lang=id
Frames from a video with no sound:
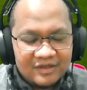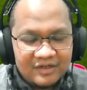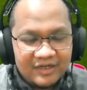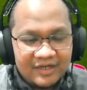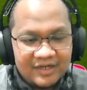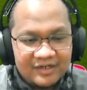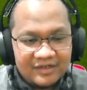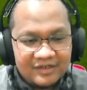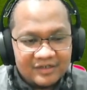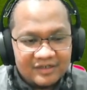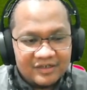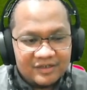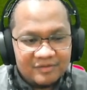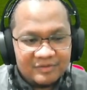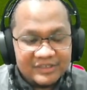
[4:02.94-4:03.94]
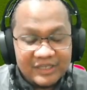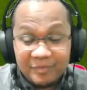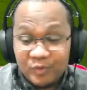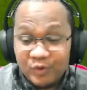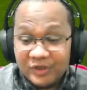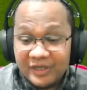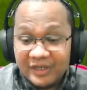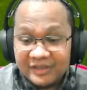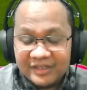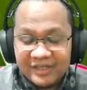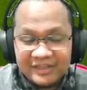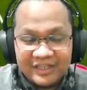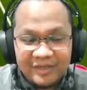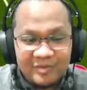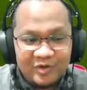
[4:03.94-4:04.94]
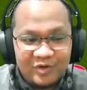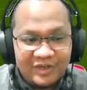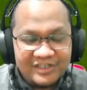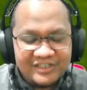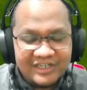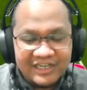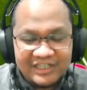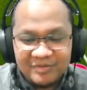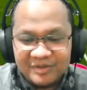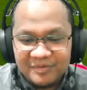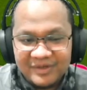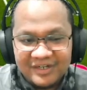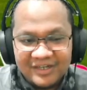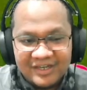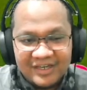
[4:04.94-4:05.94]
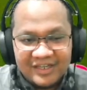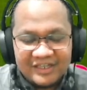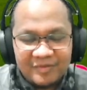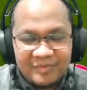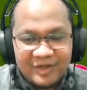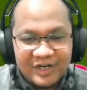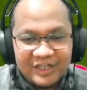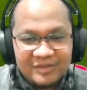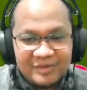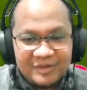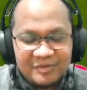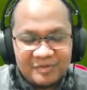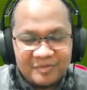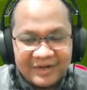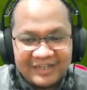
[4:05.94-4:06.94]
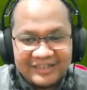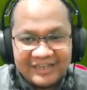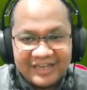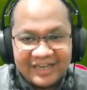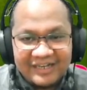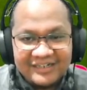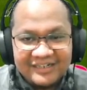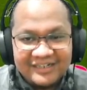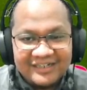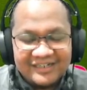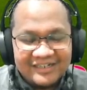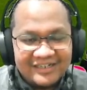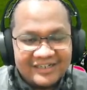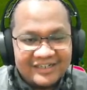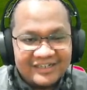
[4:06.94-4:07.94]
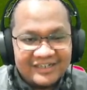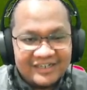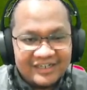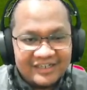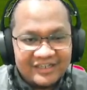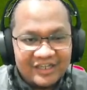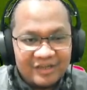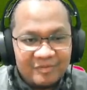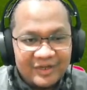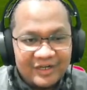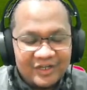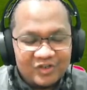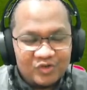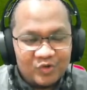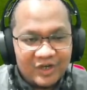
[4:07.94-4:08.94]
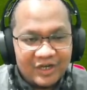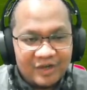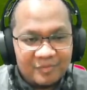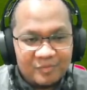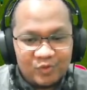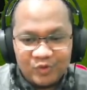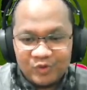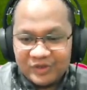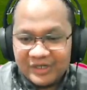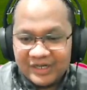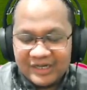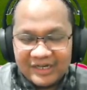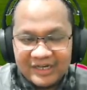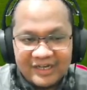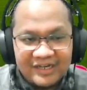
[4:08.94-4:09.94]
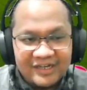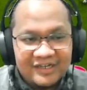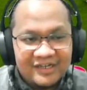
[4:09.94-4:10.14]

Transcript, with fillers: dan meskipun kita tim Indonesia ya teman-teman, tapi kalau teman-teman perhatikan tim ini juga punya